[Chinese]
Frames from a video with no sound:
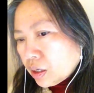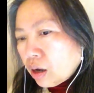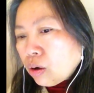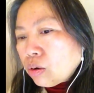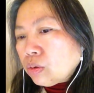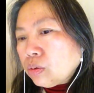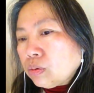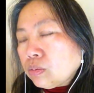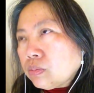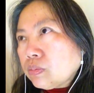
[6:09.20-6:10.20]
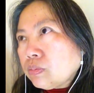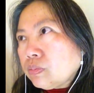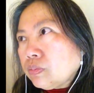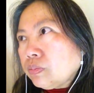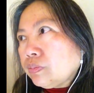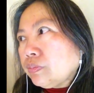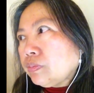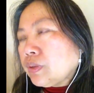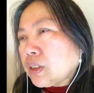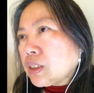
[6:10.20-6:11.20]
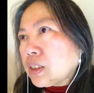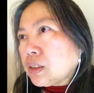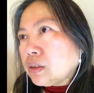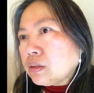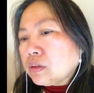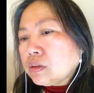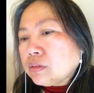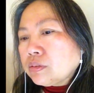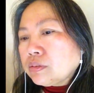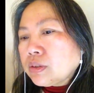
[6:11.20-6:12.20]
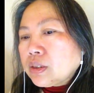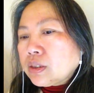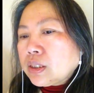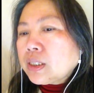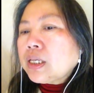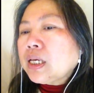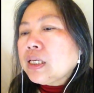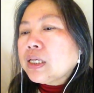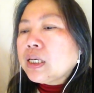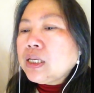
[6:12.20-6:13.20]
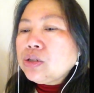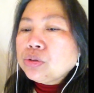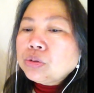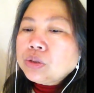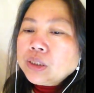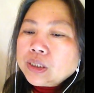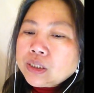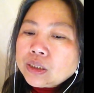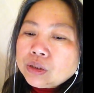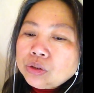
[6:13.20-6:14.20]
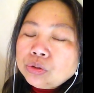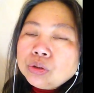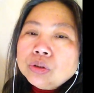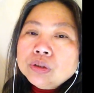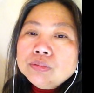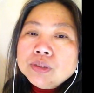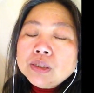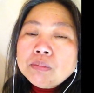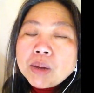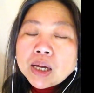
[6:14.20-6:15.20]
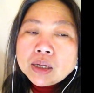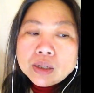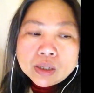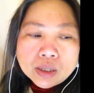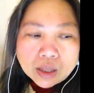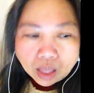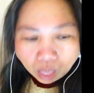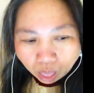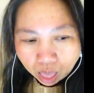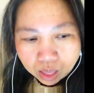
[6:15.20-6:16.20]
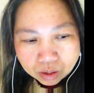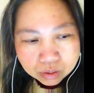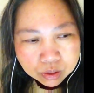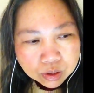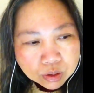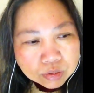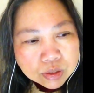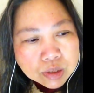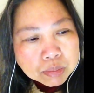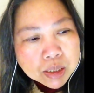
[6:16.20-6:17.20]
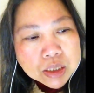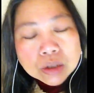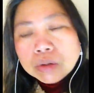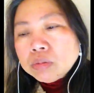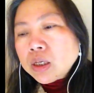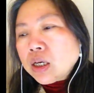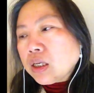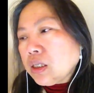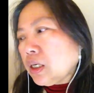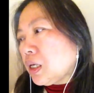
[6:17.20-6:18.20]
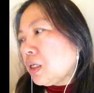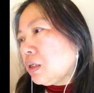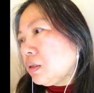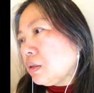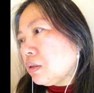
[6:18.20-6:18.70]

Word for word: 然后，嗯，那个，那当然也可以说，解之神说是福建帮。福建帮监控的很严，